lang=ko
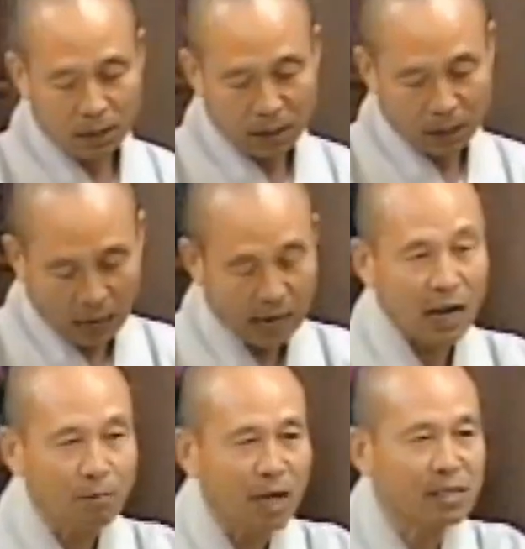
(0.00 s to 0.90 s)

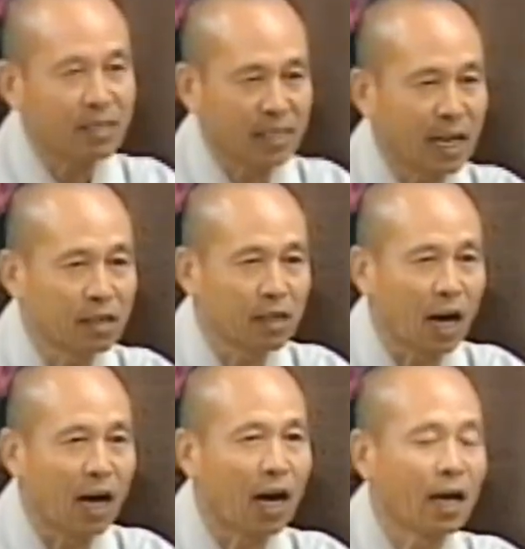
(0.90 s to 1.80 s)
가야만
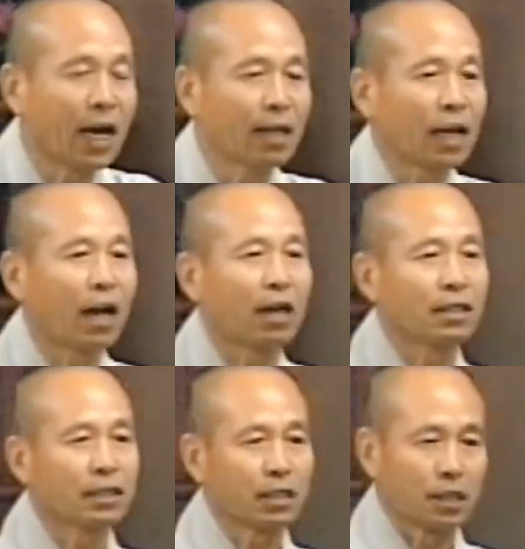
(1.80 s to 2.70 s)
생사해탈하는
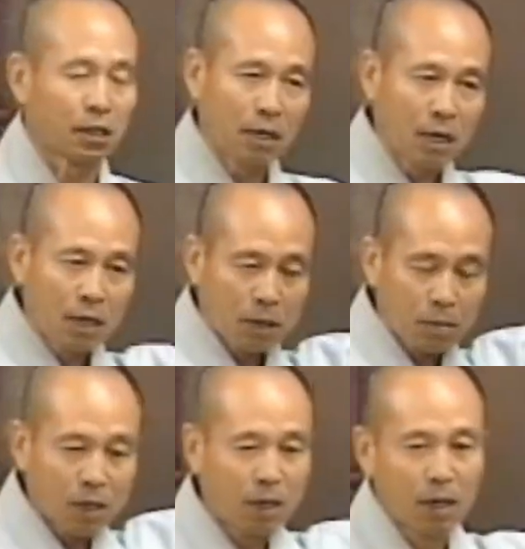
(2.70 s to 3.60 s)
저
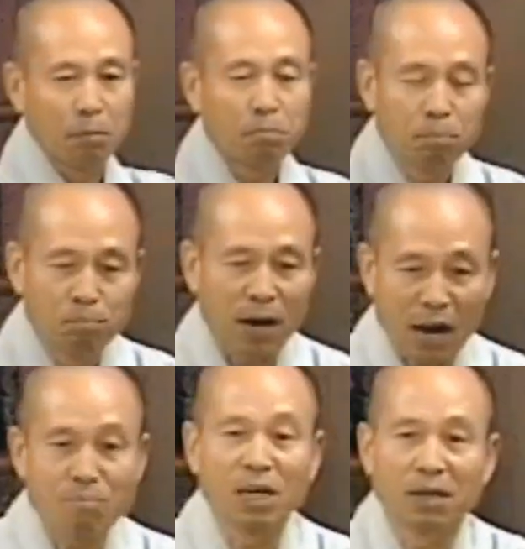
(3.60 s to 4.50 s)
어,
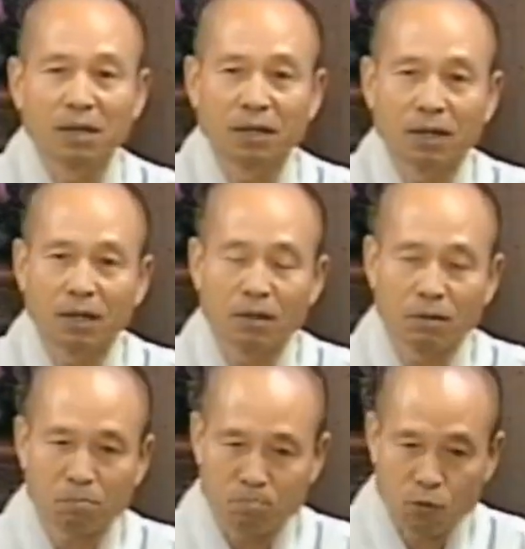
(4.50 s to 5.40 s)
바람일
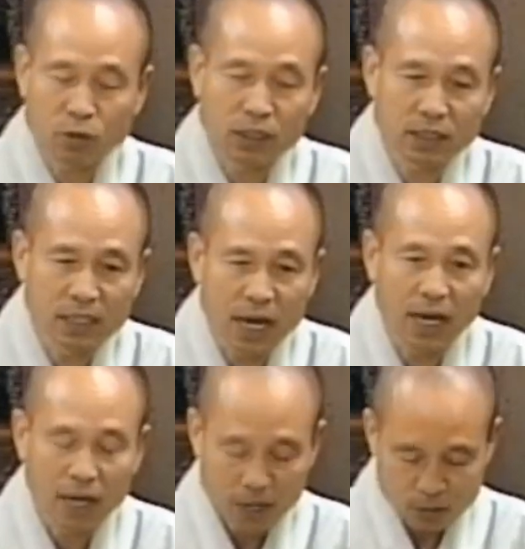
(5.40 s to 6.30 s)
목적지에
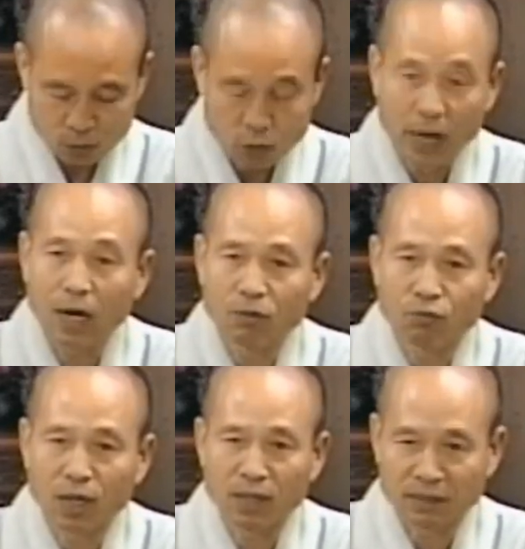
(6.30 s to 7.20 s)
도달할
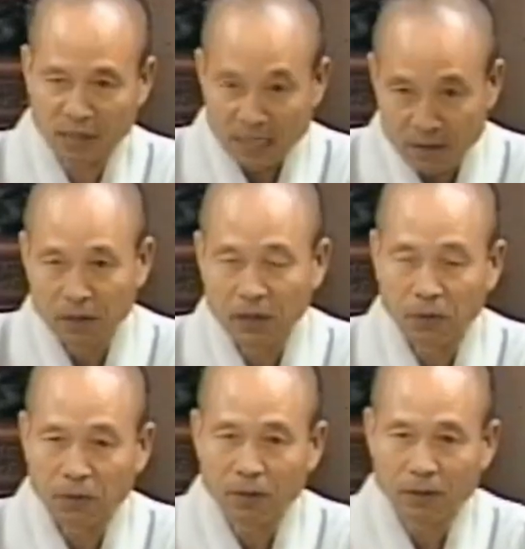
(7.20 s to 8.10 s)
수가 있는 거예요.
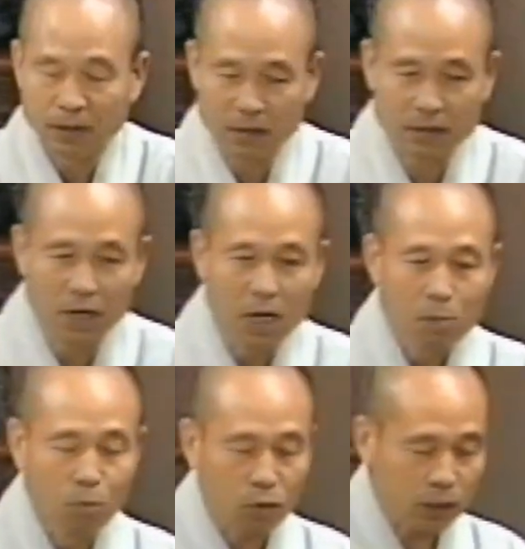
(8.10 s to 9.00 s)
그래서
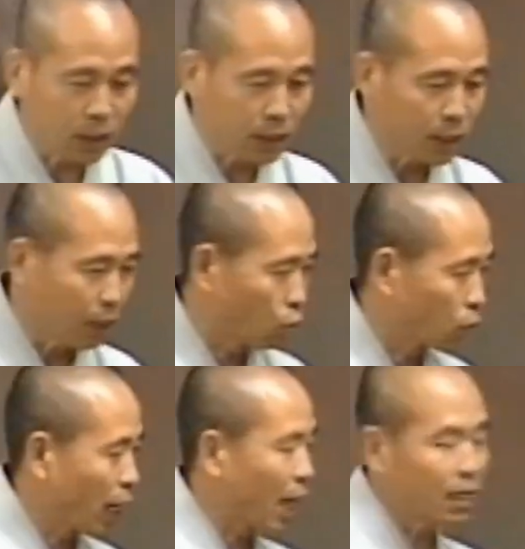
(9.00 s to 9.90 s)
목적지에
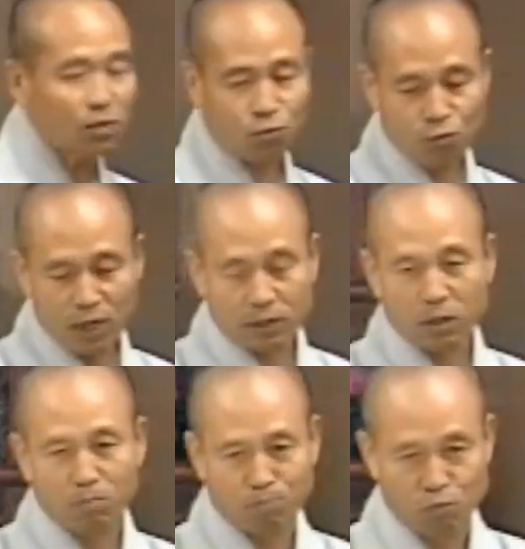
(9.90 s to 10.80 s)
도달하기
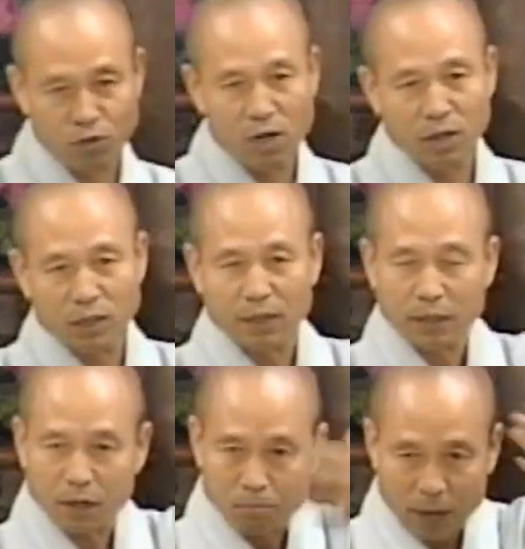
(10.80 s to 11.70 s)
위해서는 물을 건널
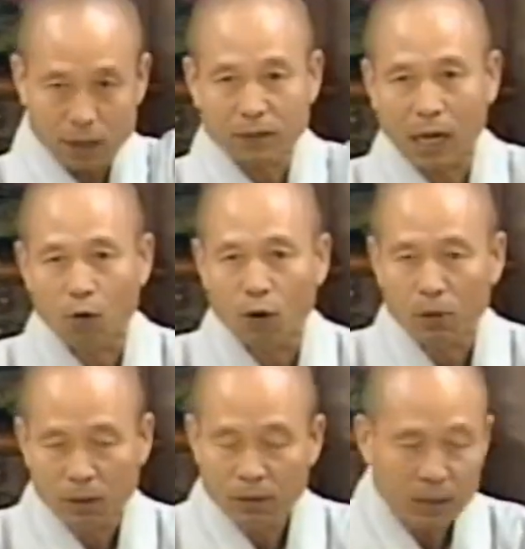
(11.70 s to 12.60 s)
때는 배를 타고,
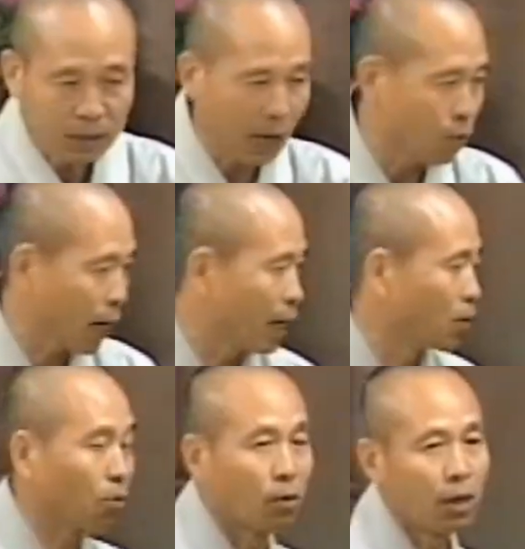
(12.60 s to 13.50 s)
타고 가야
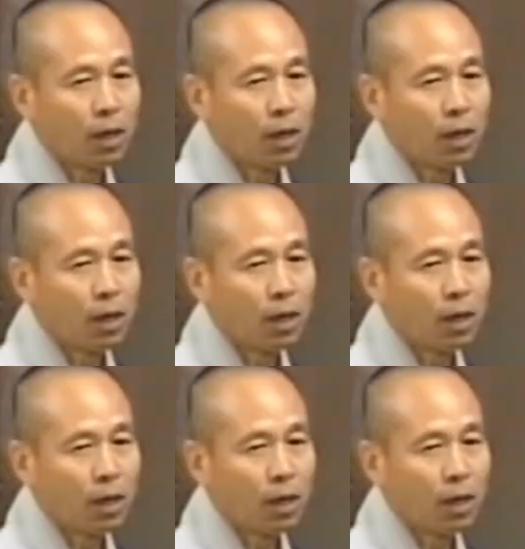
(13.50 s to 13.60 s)
되고